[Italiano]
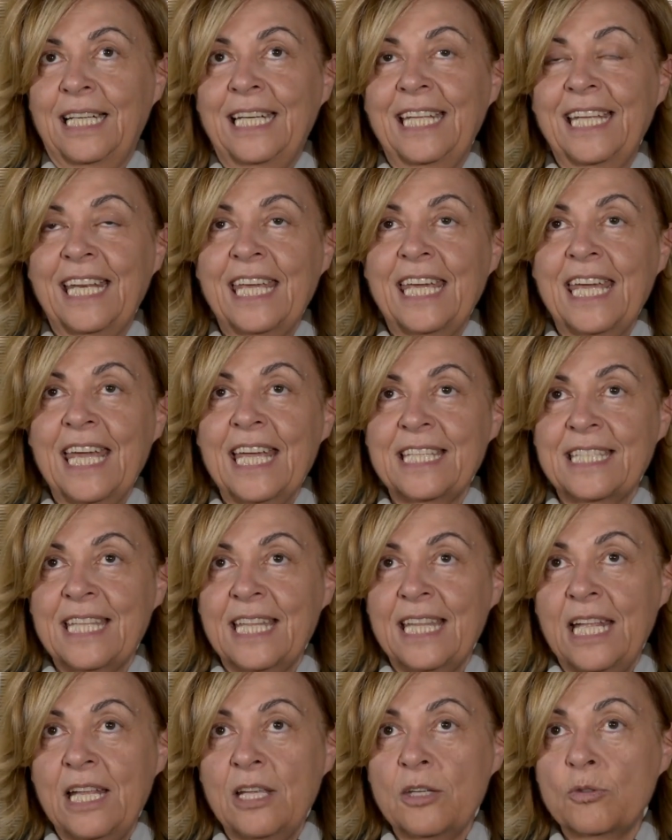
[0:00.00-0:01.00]
le
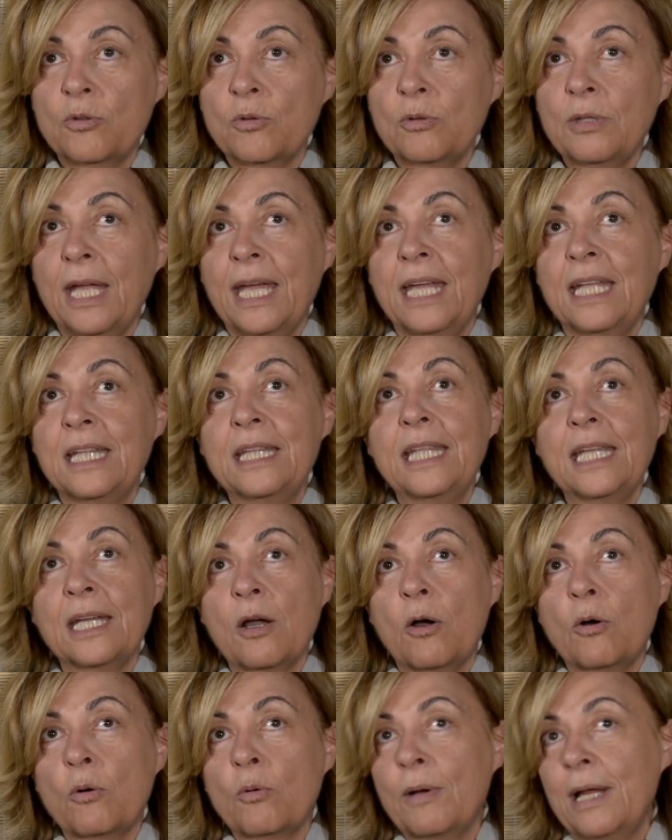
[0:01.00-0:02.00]
richieste degli studenti
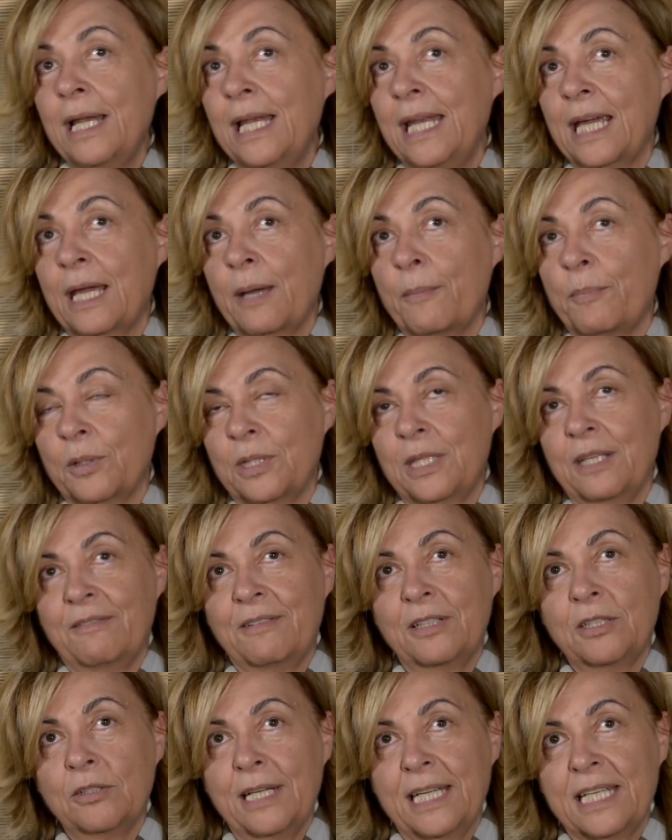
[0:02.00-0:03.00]
con quelle che
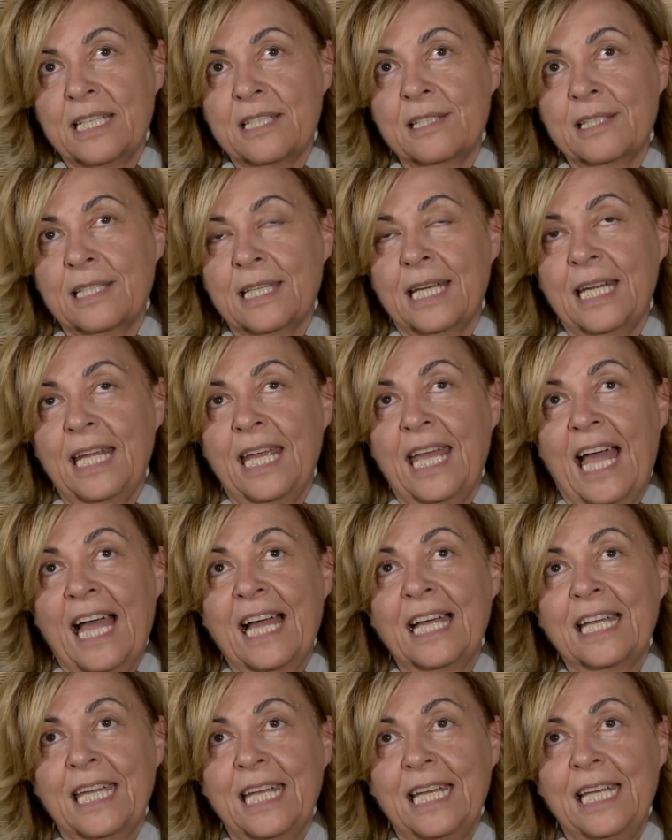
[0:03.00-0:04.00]
potevano essere
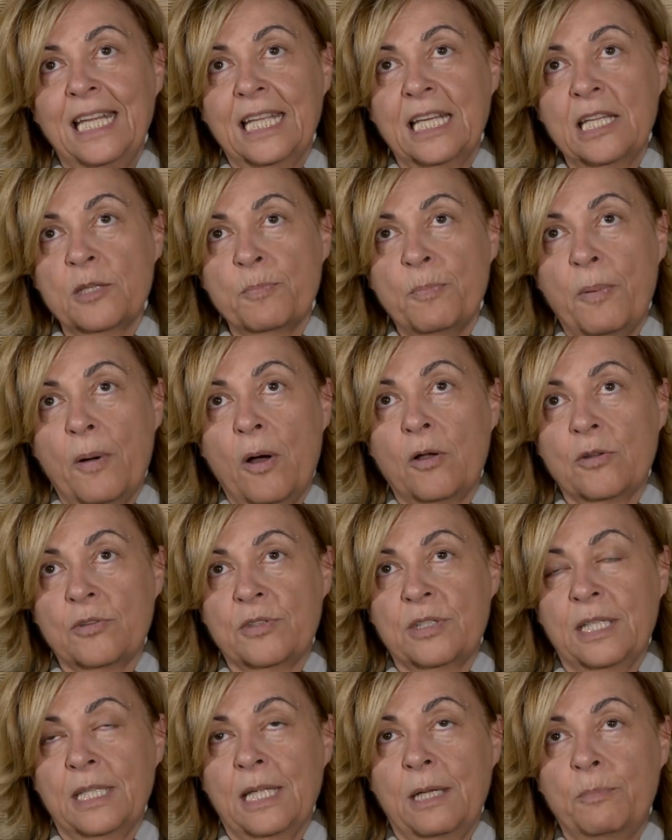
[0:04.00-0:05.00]
anche le
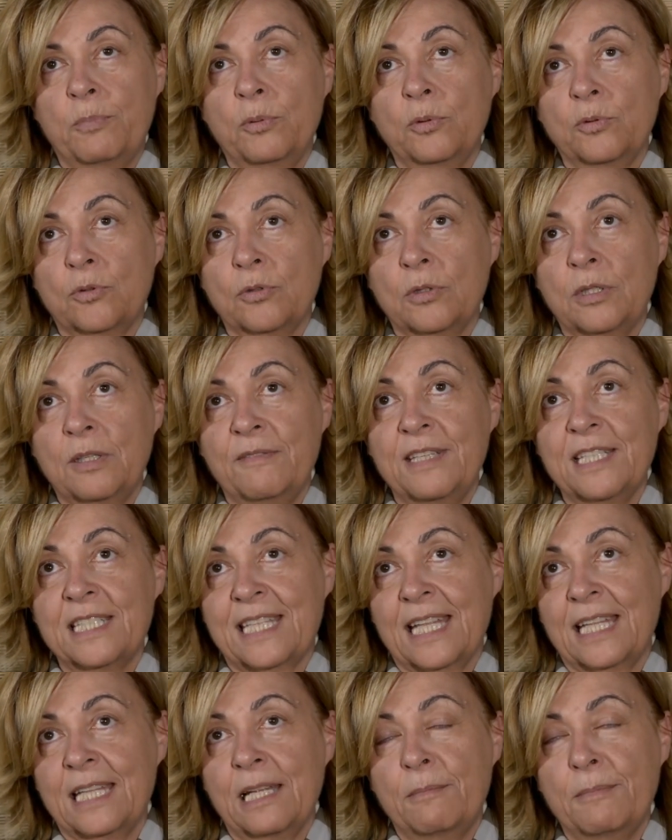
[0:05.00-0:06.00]
risposte dal punto di
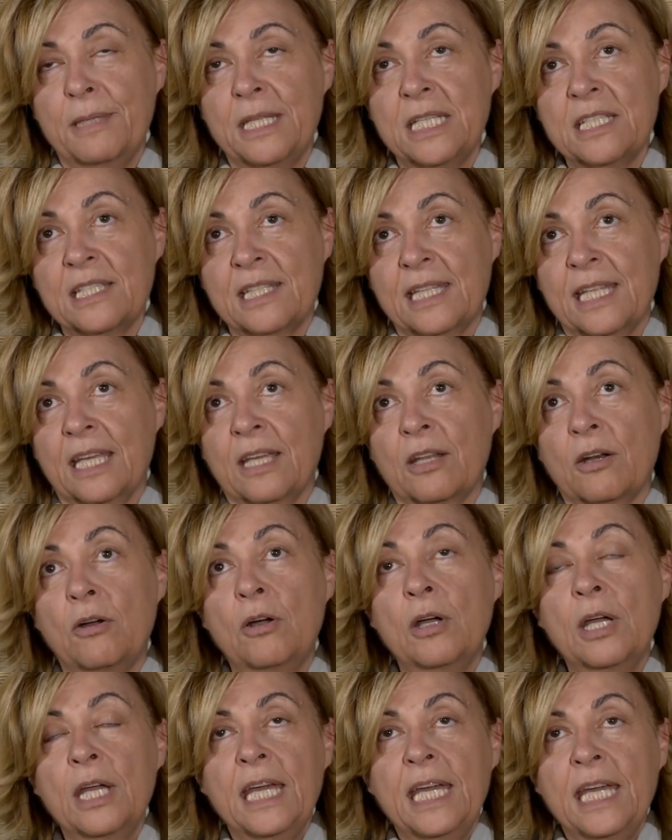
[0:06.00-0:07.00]
vista del Ministero